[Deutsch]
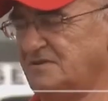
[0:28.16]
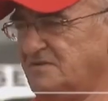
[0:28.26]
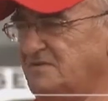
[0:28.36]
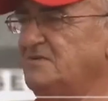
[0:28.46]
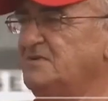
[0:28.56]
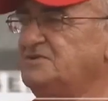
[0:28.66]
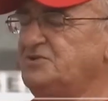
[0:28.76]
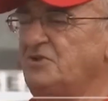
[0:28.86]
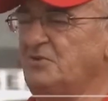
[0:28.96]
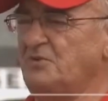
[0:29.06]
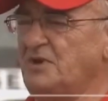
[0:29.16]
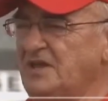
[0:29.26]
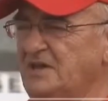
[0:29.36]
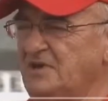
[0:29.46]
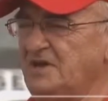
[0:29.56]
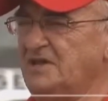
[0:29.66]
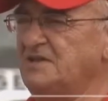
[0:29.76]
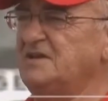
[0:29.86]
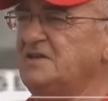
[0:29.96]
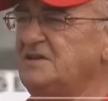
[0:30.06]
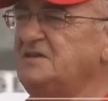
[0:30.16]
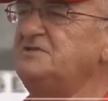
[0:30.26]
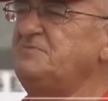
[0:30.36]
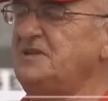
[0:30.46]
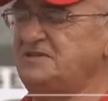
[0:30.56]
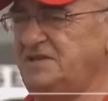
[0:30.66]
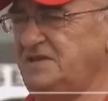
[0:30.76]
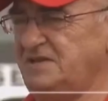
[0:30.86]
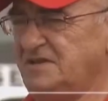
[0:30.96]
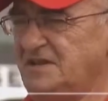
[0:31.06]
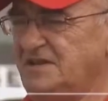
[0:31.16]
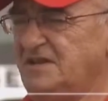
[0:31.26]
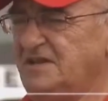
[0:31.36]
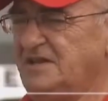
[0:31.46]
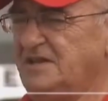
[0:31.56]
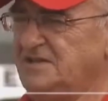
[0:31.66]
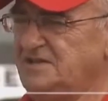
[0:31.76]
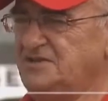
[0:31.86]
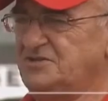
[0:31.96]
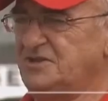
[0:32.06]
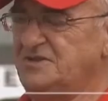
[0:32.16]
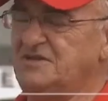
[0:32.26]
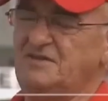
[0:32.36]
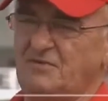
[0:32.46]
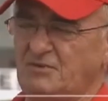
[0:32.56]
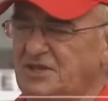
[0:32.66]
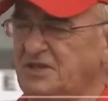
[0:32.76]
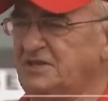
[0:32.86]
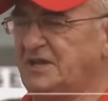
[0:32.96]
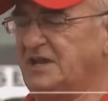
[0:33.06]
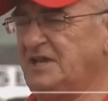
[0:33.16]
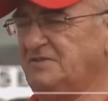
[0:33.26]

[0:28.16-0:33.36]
wir nicht pünktlich bei einem Kunden sein können, dann informieren wir die Zentrale, die informiert dann